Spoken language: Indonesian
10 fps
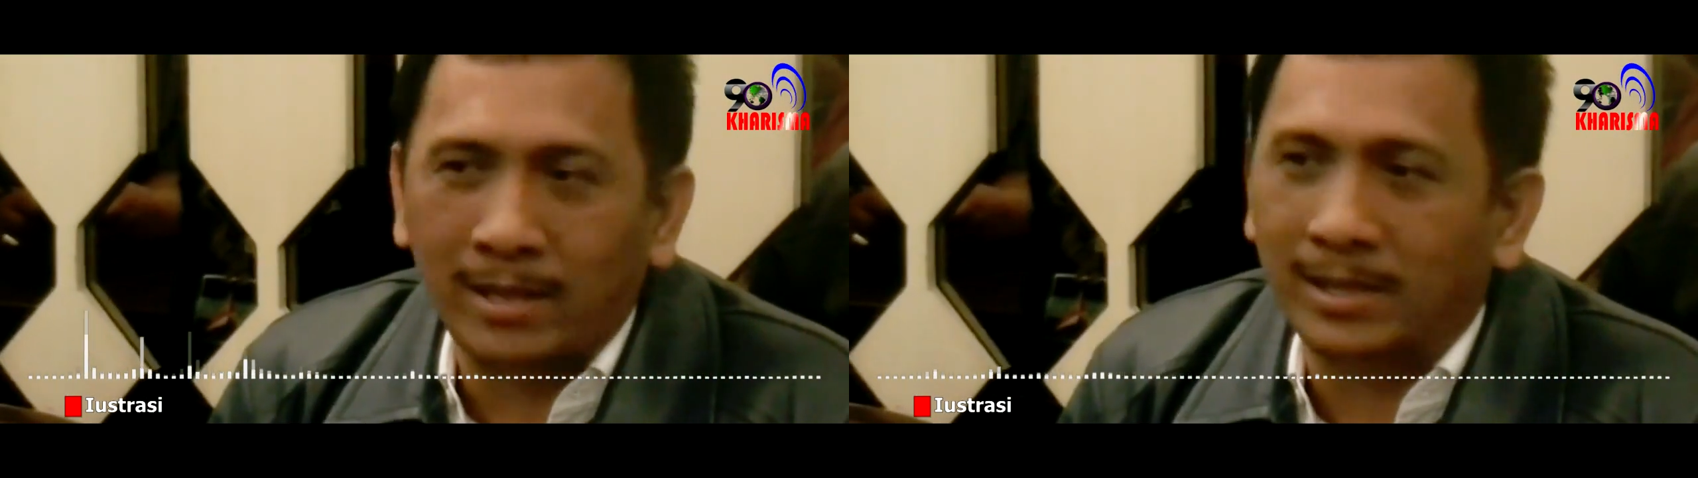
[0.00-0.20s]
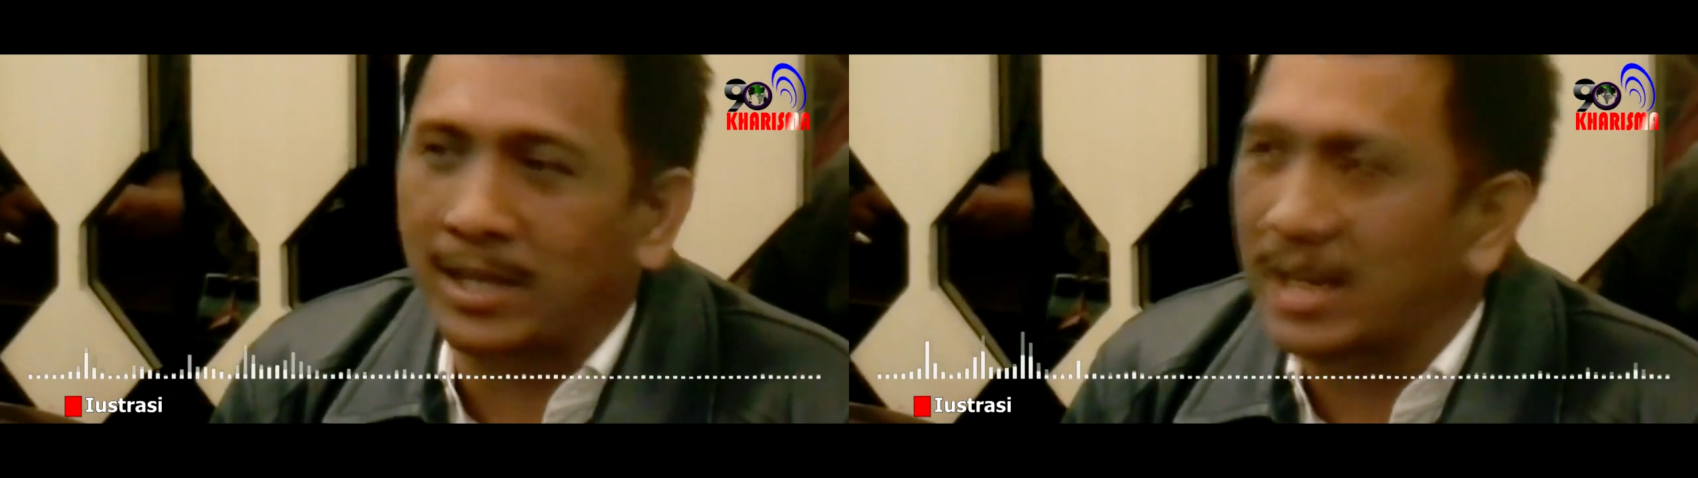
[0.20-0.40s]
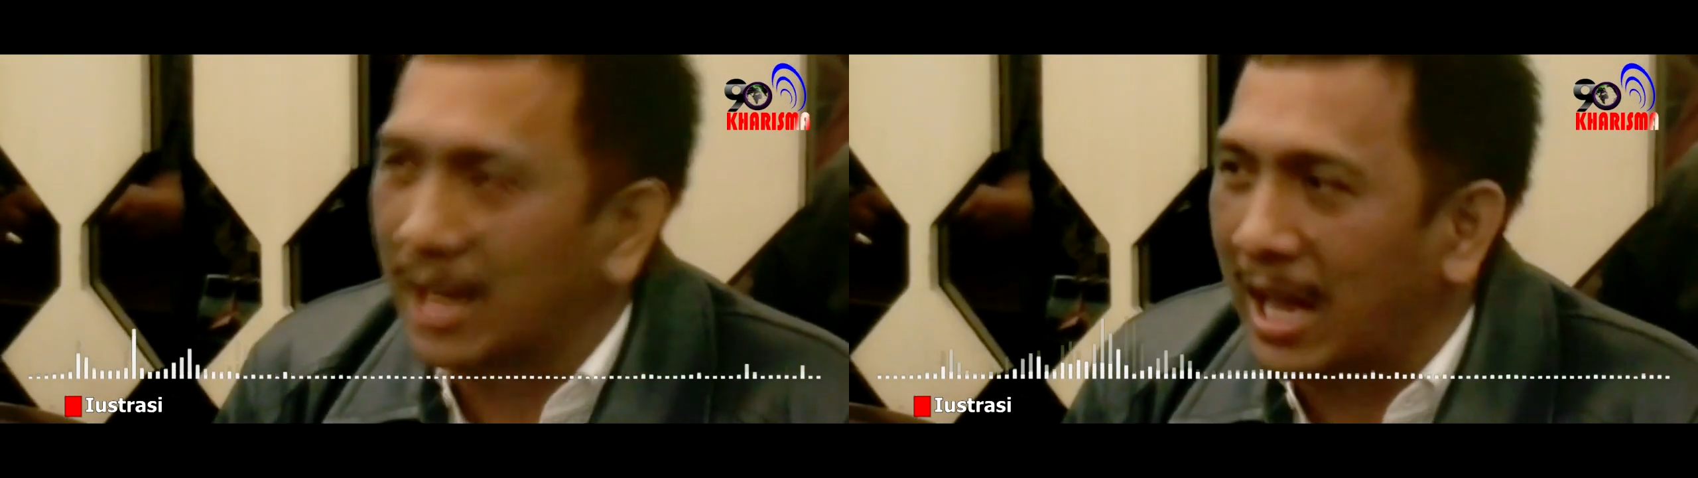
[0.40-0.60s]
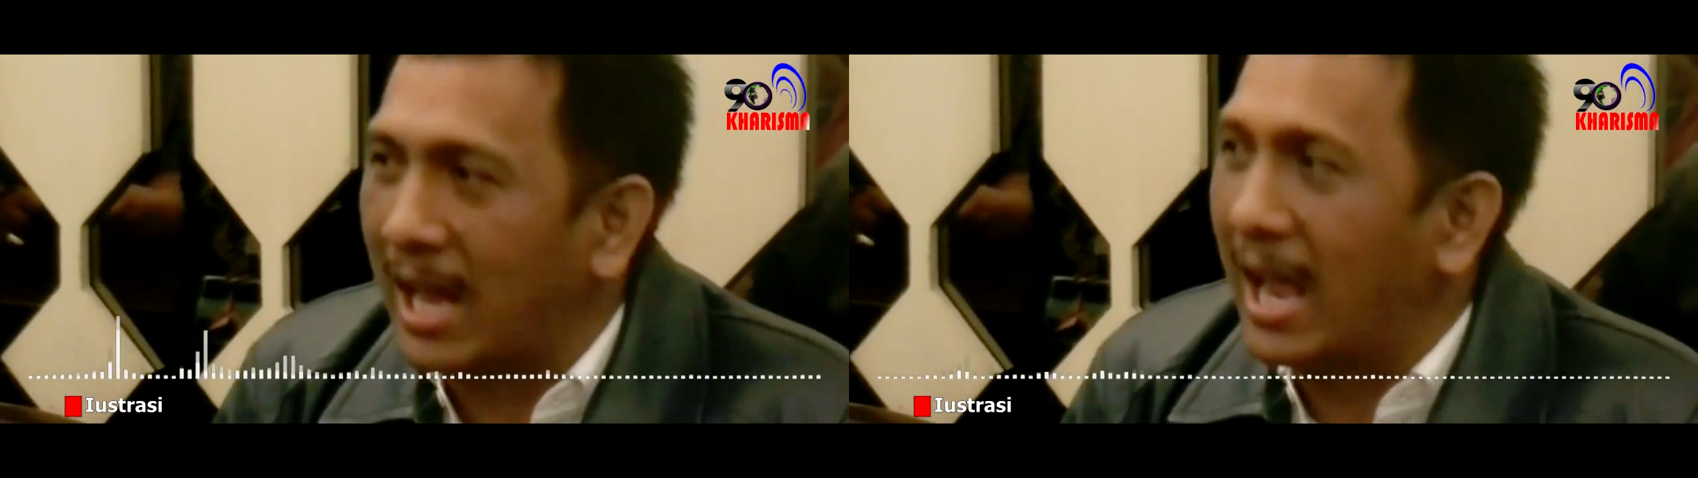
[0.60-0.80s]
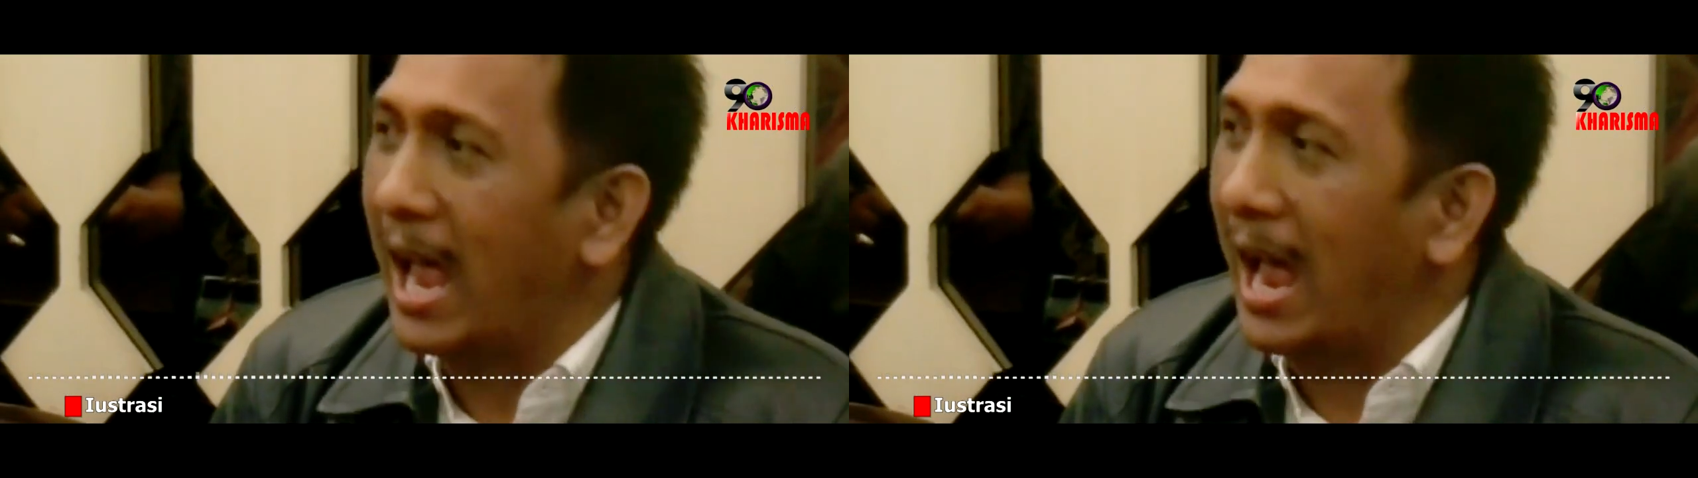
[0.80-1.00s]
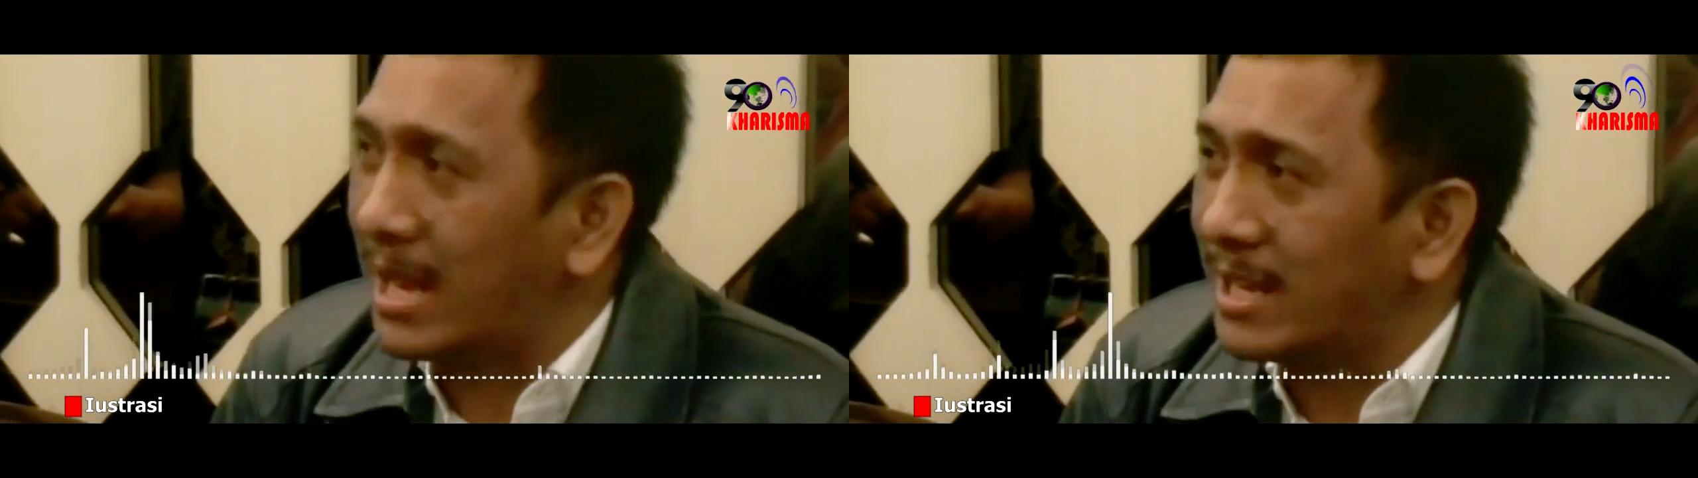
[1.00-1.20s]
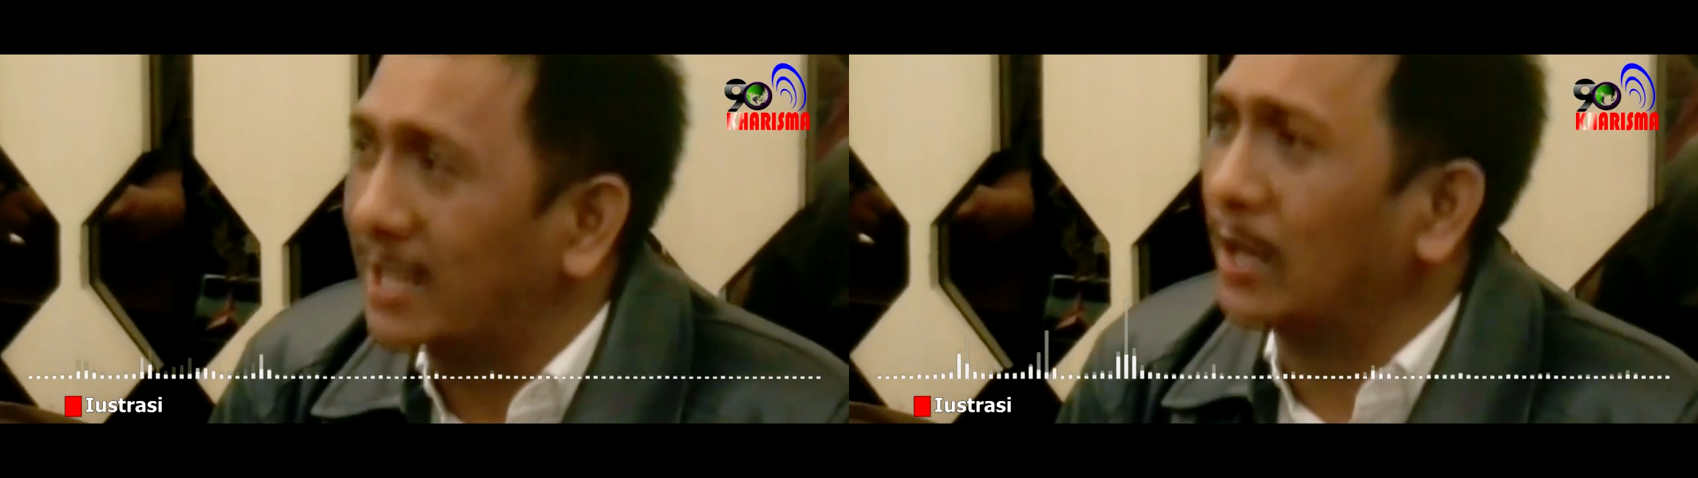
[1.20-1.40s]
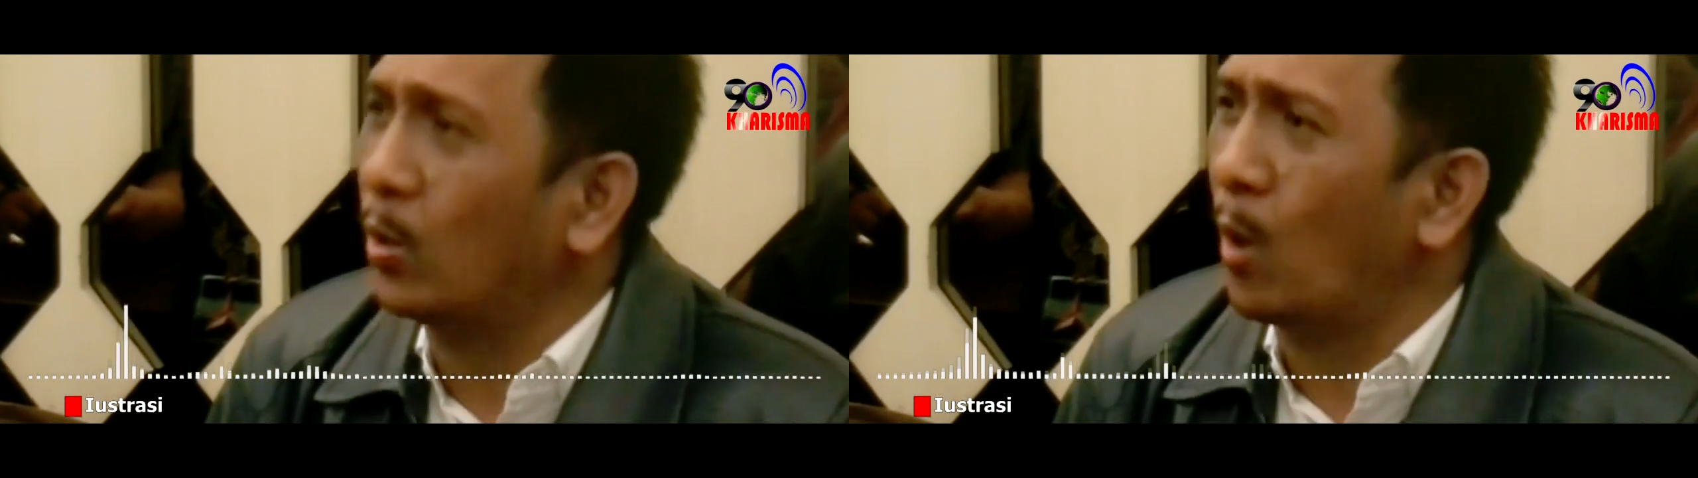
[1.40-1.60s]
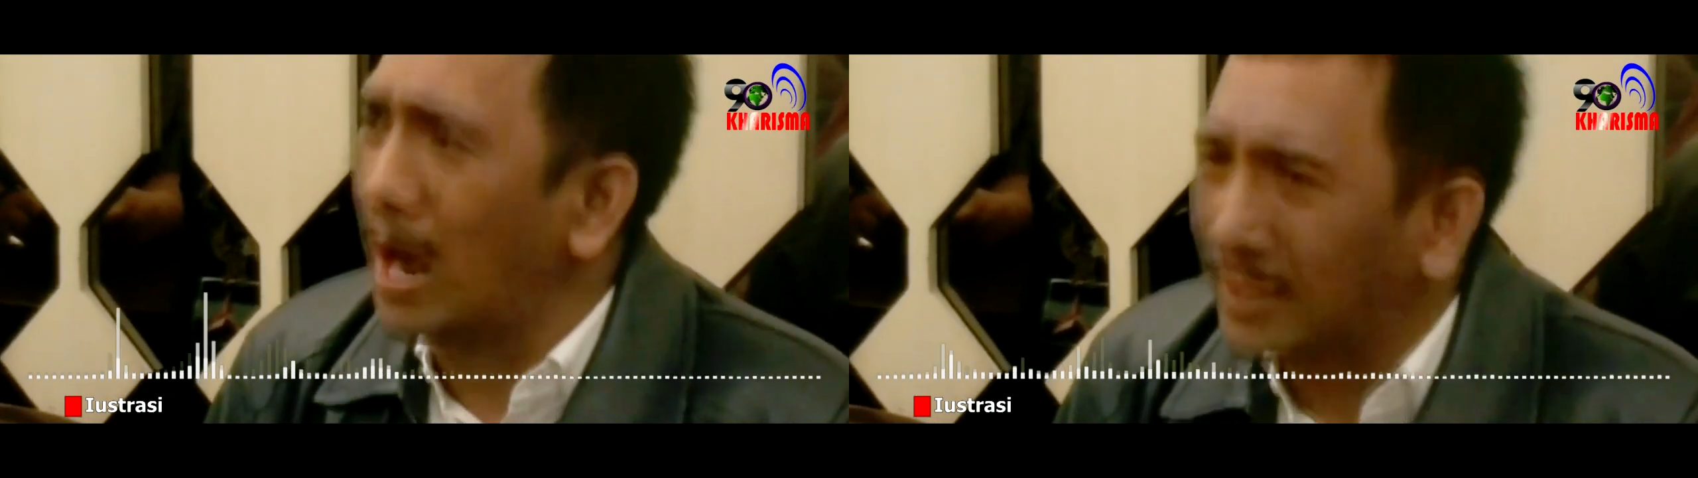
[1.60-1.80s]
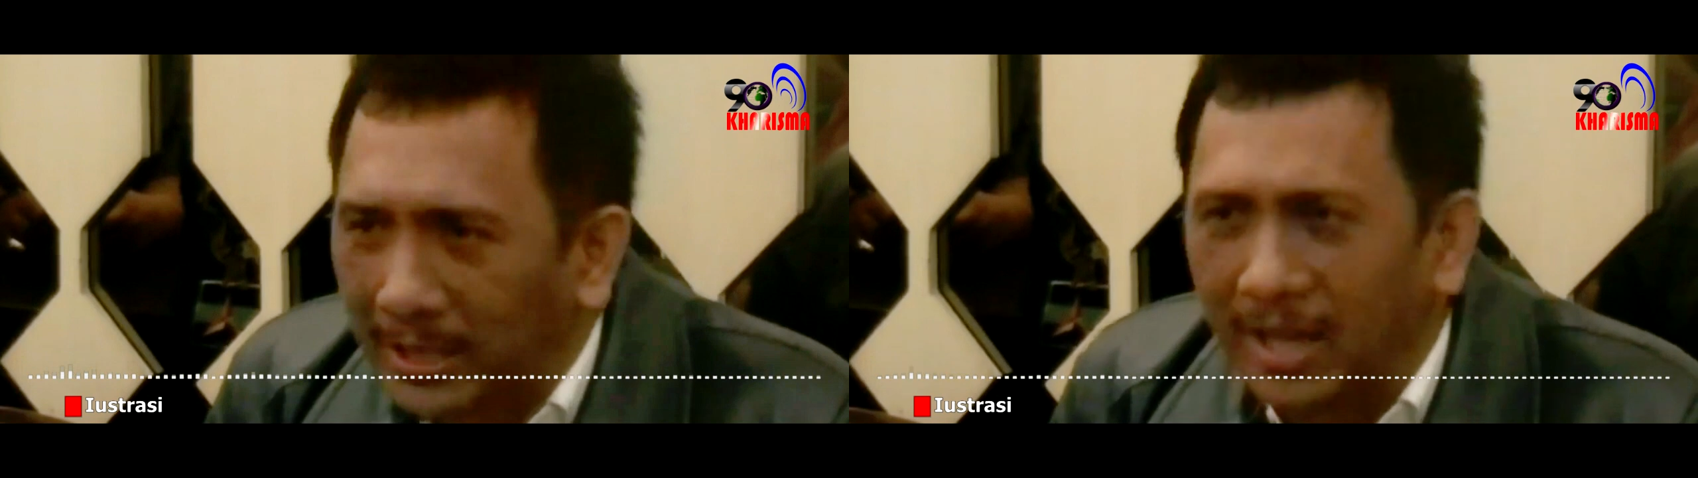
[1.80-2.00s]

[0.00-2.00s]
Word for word: saya belakangan lah.